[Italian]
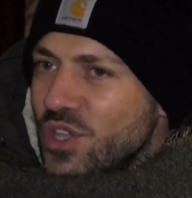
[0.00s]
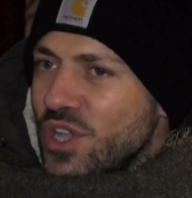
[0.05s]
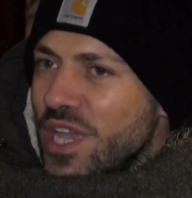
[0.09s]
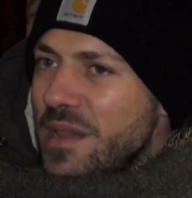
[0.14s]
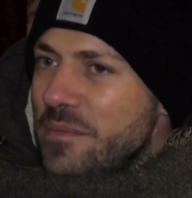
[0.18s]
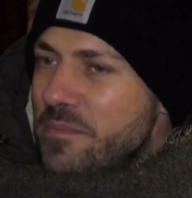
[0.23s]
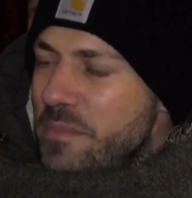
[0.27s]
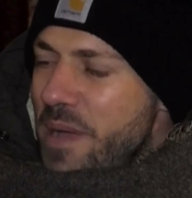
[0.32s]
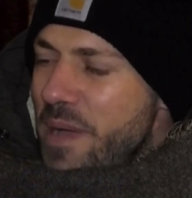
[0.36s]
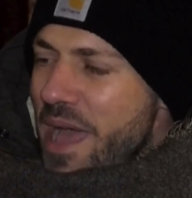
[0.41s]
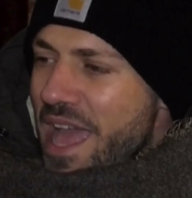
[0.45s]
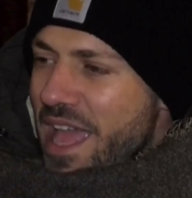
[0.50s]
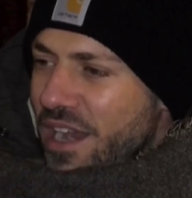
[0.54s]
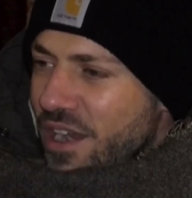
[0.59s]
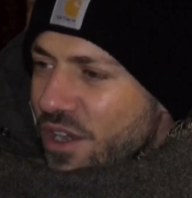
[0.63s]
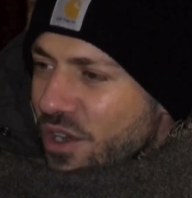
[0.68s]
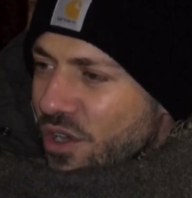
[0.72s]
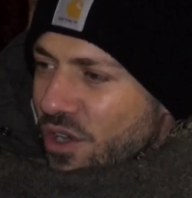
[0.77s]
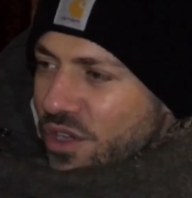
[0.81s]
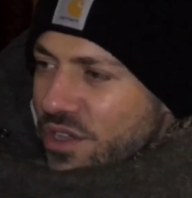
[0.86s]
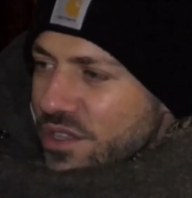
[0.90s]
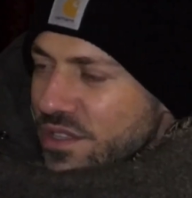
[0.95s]
penso che il
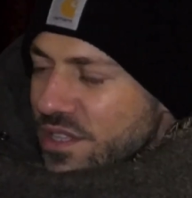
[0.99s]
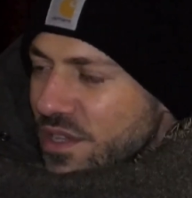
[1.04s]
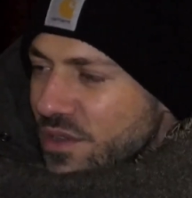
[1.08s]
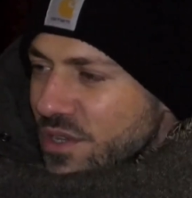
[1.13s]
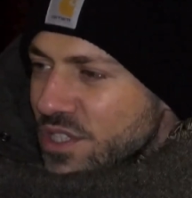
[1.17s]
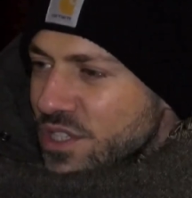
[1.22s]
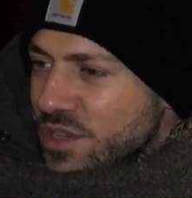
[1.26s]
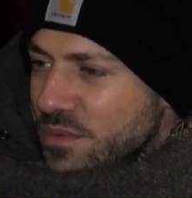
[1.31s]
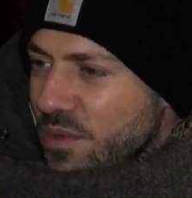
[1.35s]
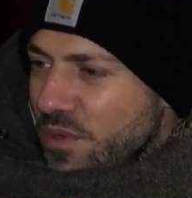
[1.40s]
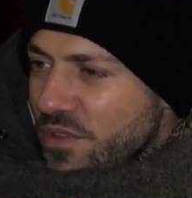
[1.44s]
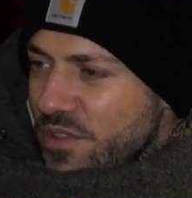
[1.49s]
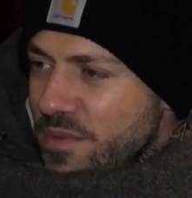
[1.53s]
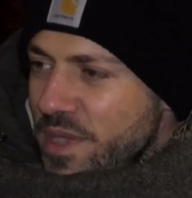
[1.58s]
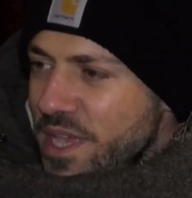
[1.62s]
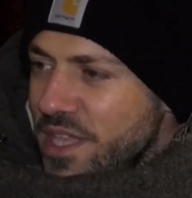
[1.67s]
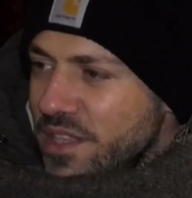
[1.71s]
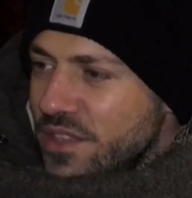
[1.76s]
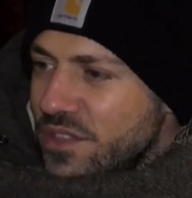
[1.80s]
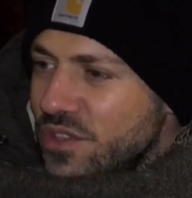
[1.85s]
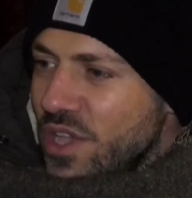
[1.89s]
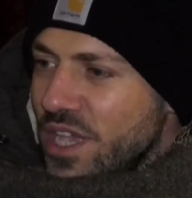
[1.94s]
bello di questo
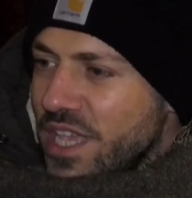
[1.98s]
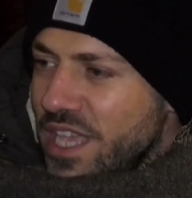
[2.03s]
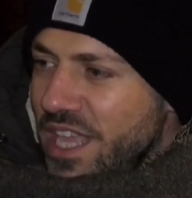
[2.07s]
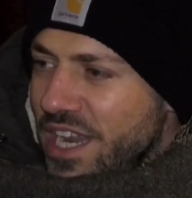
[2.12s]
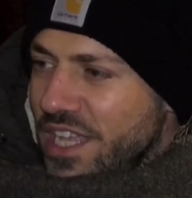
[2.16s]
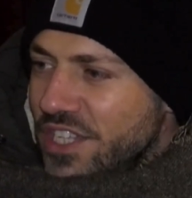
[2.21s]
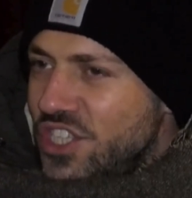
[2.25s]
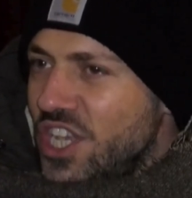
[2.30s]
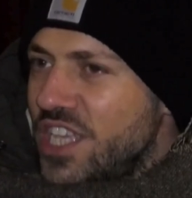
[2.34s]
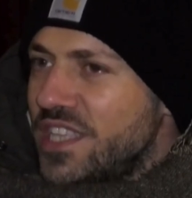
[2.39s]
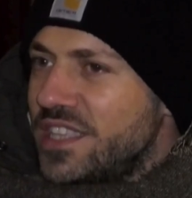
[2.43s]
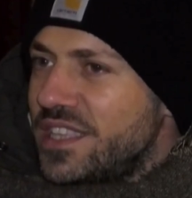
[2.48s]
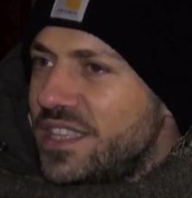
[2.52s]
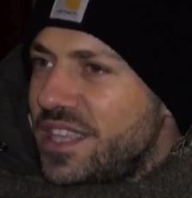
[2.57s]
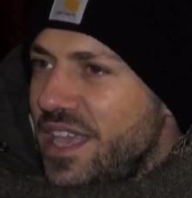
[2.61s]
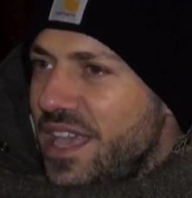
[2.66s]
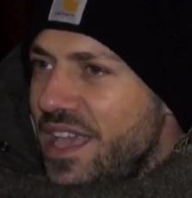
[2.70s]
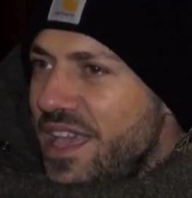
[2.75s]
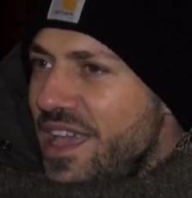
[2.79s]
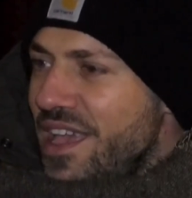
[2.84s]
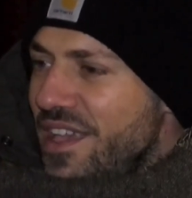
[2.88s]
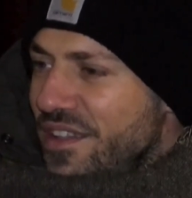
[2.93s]
movimento è che la
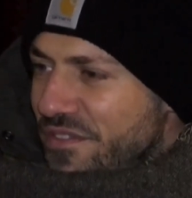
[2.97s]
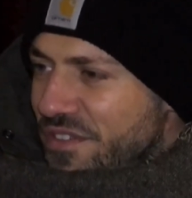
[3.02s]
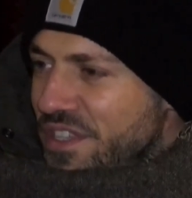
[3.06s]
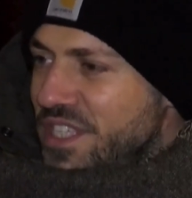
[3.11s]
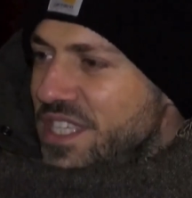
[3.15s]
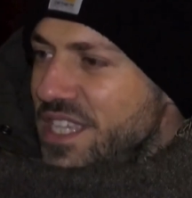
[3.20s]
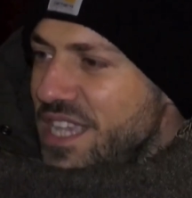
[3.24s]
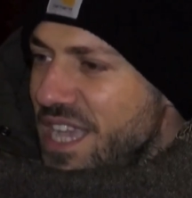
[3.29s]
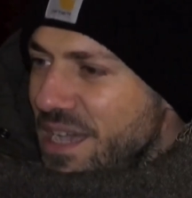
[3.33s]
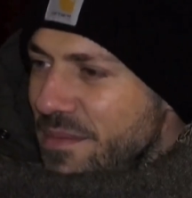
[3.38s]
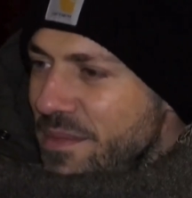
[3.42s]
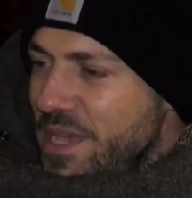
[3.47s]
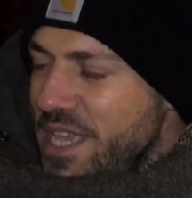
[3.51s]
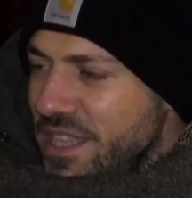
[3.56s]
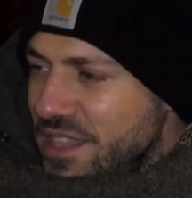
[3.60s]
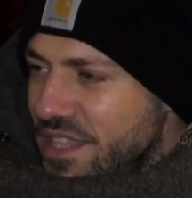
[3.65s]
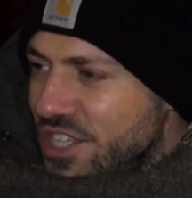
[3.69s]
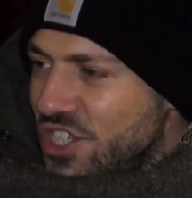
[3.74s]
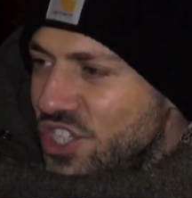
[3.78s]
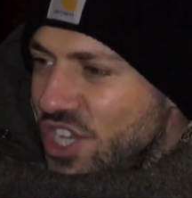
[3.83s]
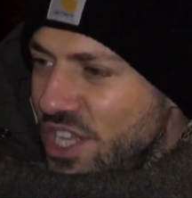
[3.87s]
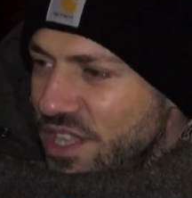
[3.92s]
gente
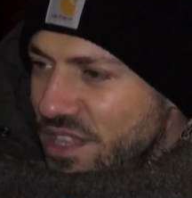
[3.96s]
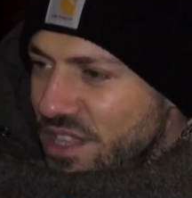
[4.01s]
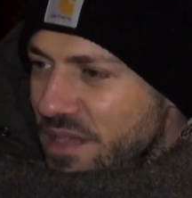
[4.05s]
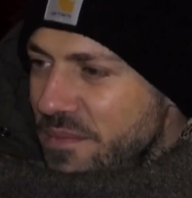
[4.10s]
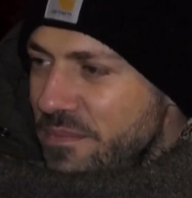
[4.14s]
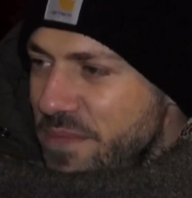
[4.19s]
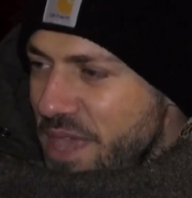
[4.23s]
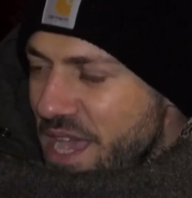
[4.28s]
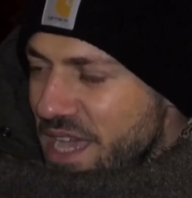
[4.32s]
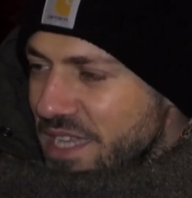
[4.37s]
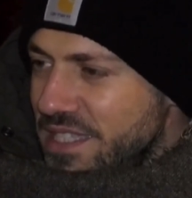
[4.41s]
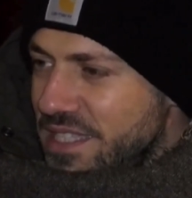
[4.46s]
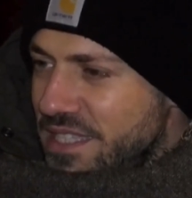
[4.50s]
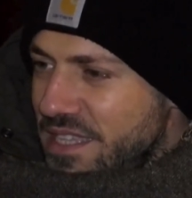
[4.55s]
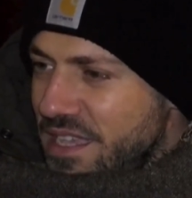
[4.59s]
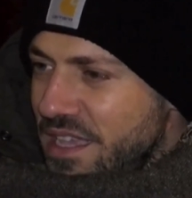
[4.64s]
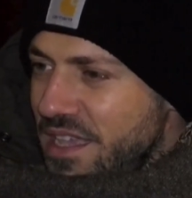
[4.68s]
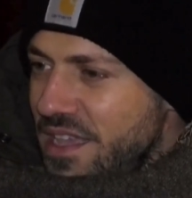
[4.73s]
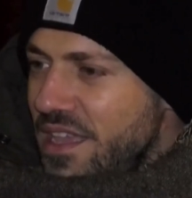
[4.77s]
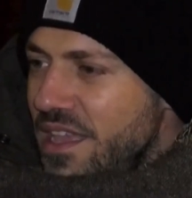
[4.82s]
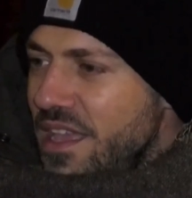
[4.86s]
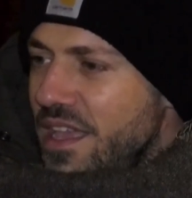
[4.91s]
fisicamente scende in
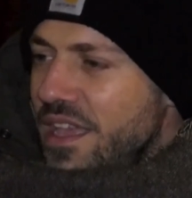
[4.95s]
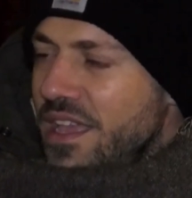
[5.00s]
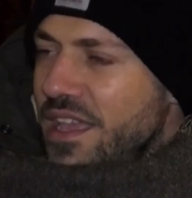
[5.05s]
piazza.